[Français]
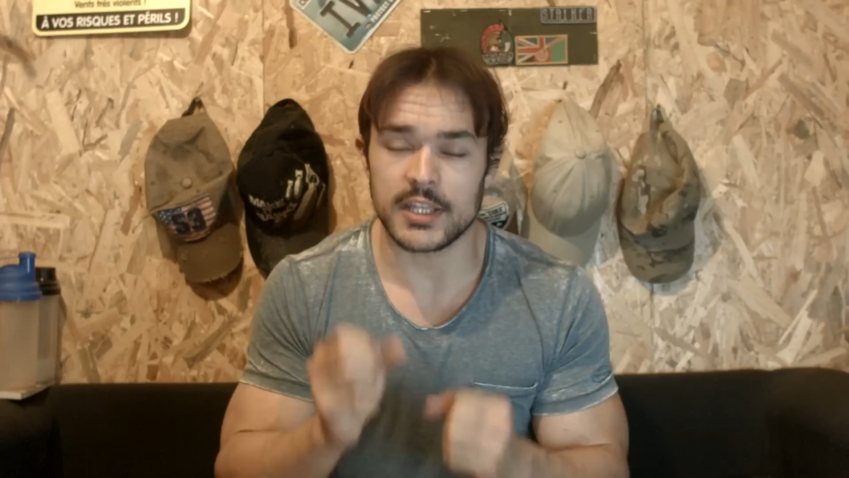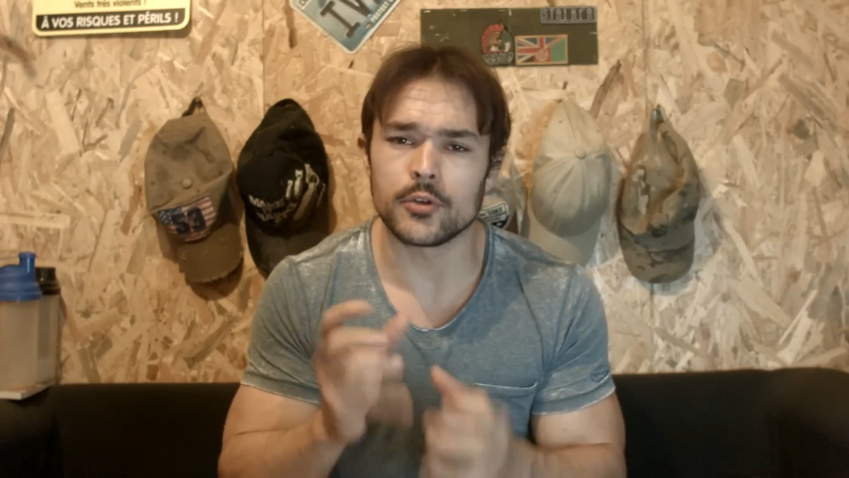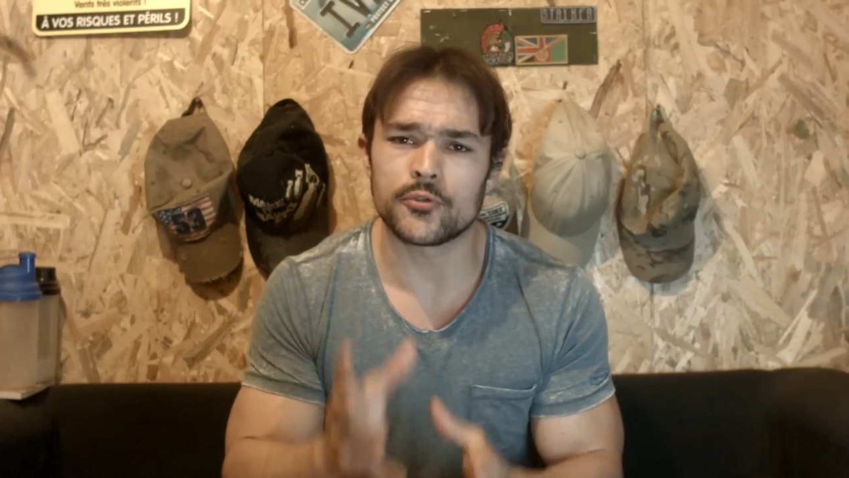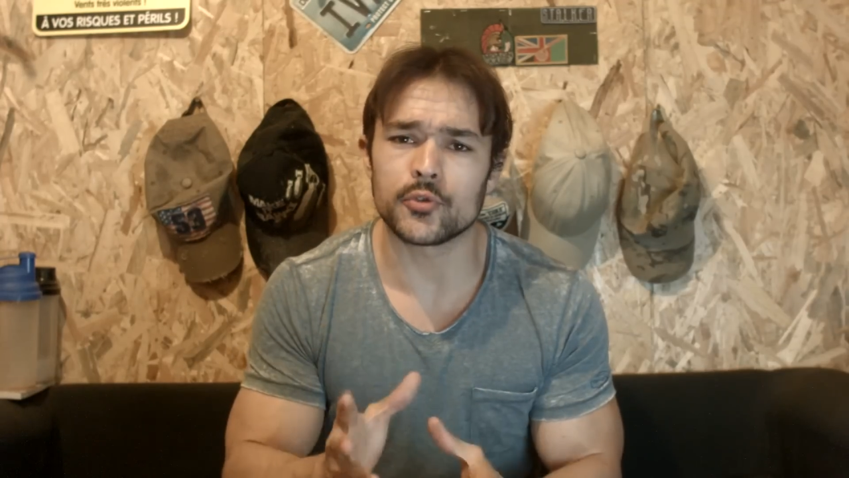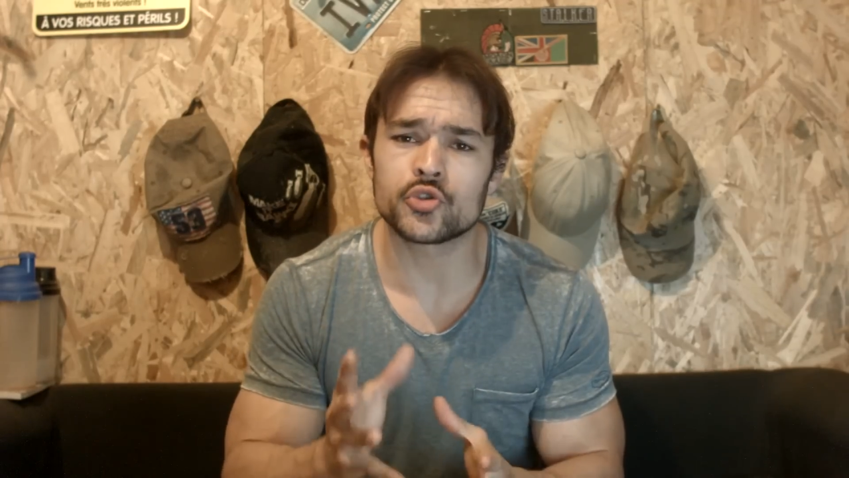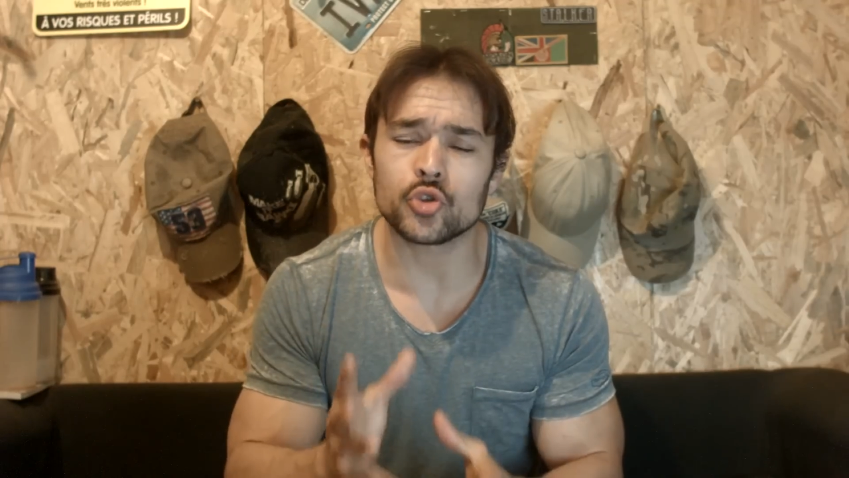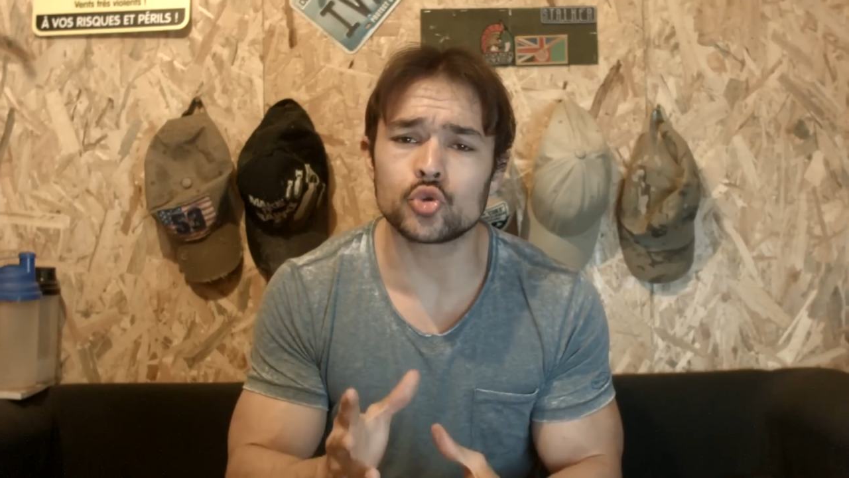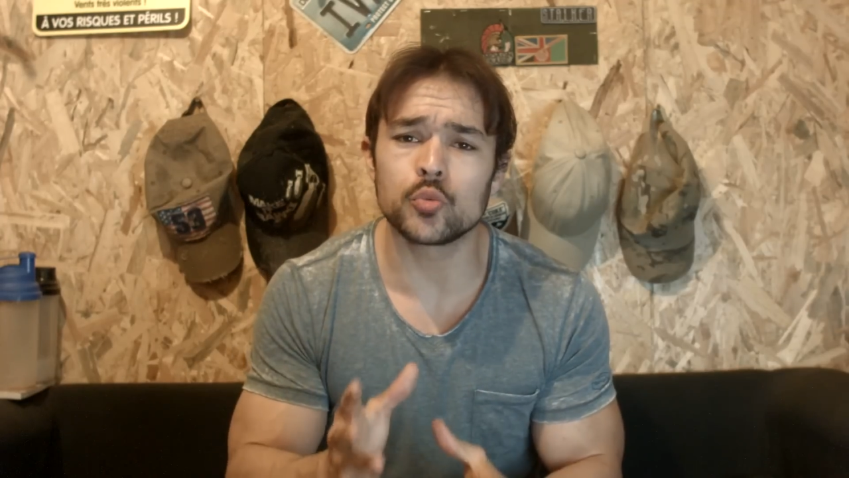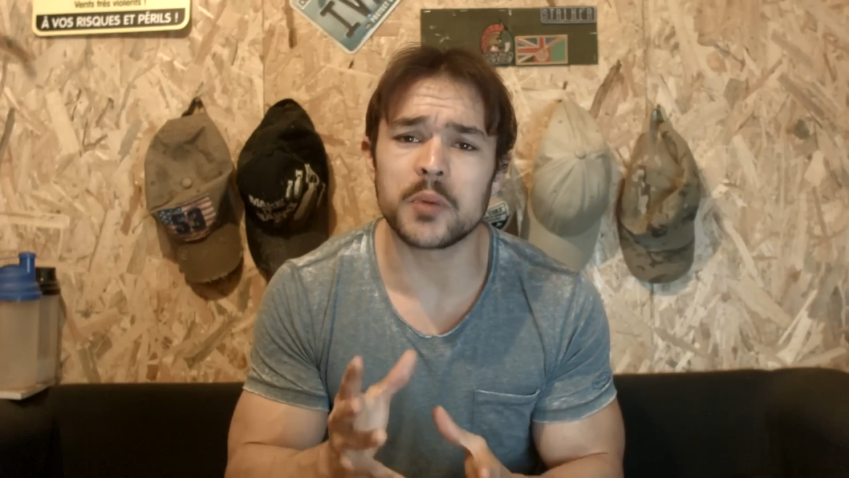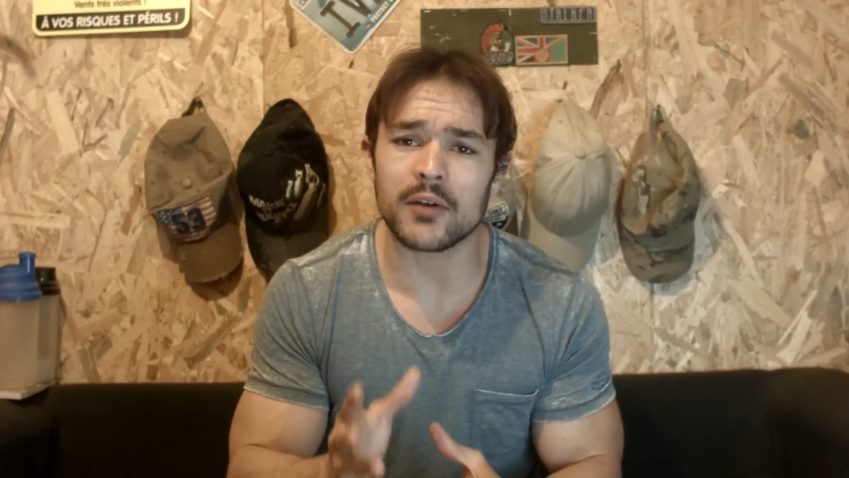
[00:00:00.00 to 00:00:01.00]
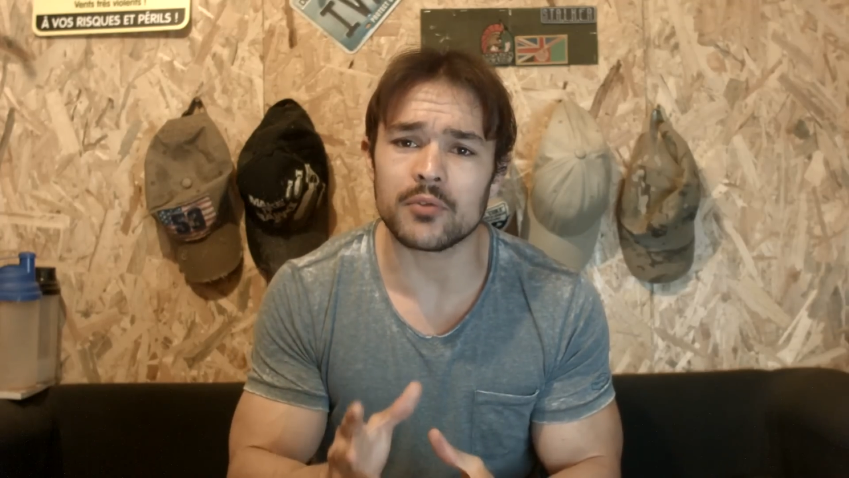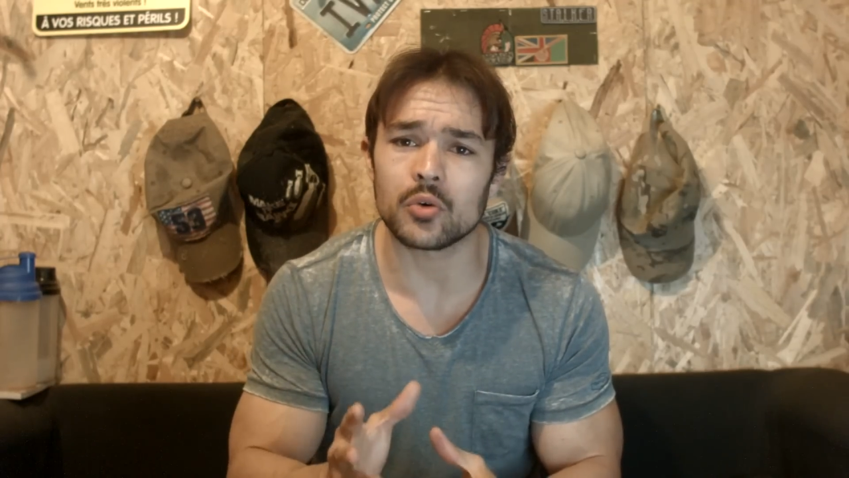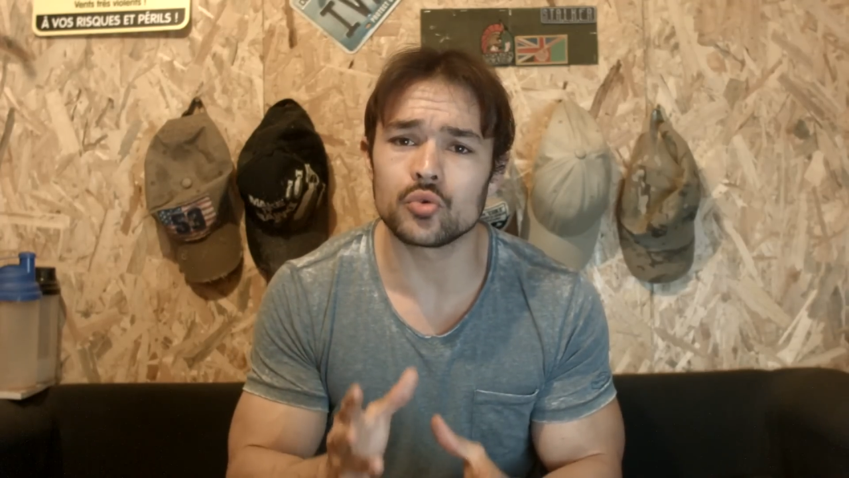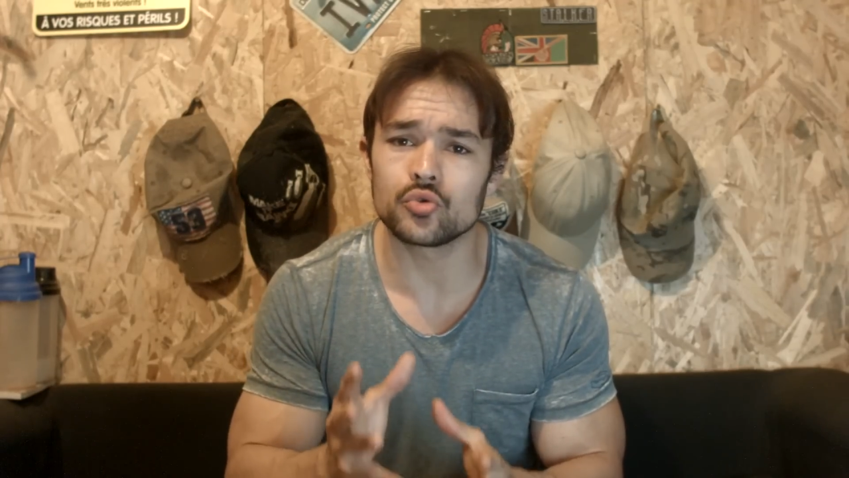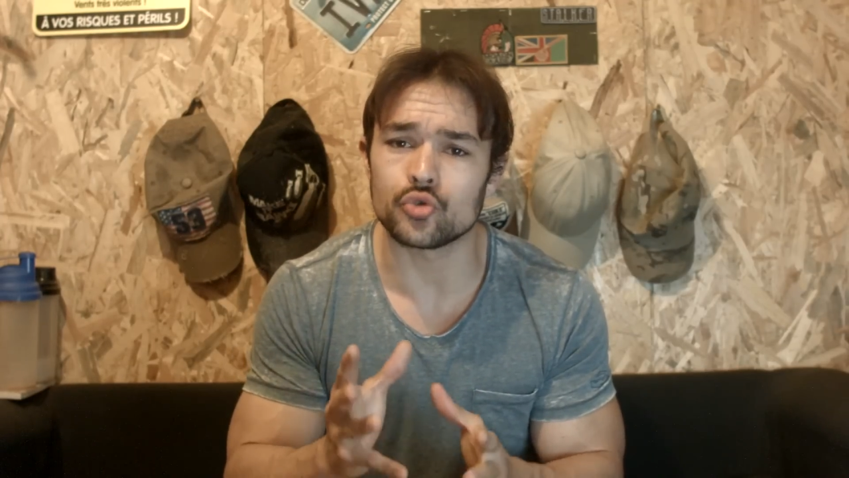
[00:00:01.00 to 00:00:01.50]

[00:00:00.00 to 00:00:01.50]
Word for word: Il ne faut surtout pas avoir honte